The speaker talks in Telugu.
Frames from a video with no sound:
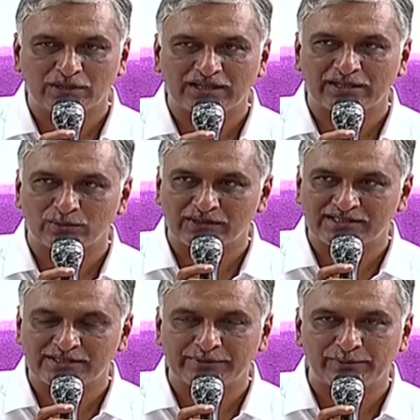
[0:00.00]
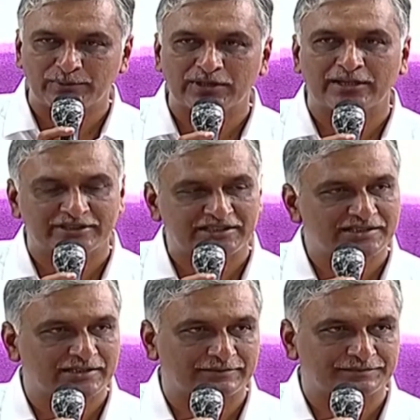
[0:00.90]
కూడా కరోనా సమయంలో
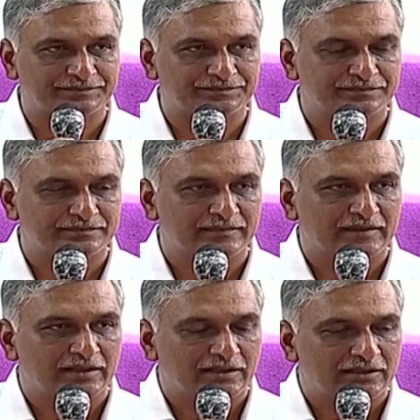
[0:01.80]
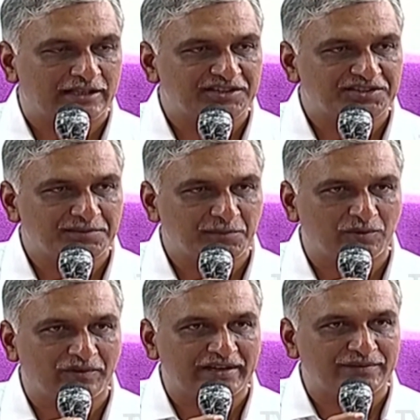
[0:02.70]
గమనించారు దేశంలో
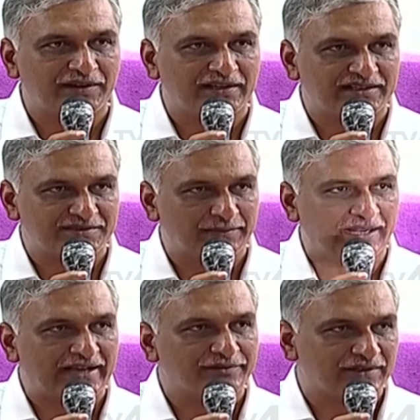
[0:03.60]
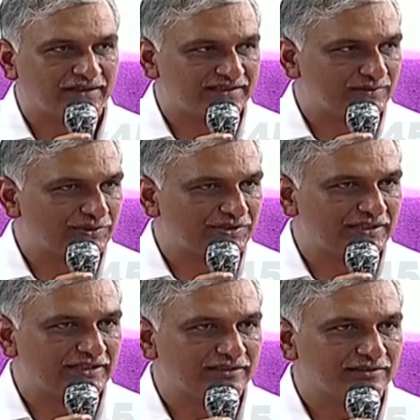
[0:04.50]
వైట్ ఫంగస్ బ్లాక్ ఫంగస్ వచ్చి
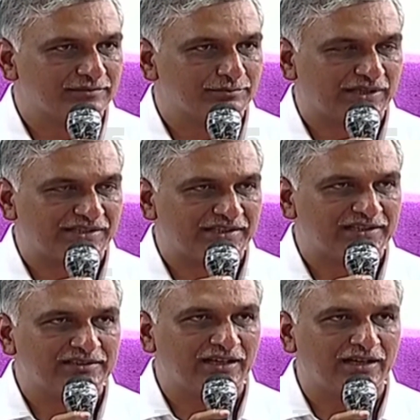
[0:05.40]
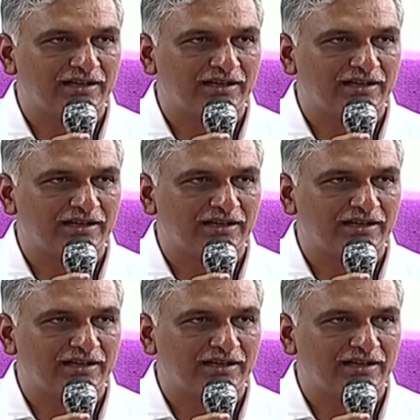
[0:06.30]
ప్రజలంతా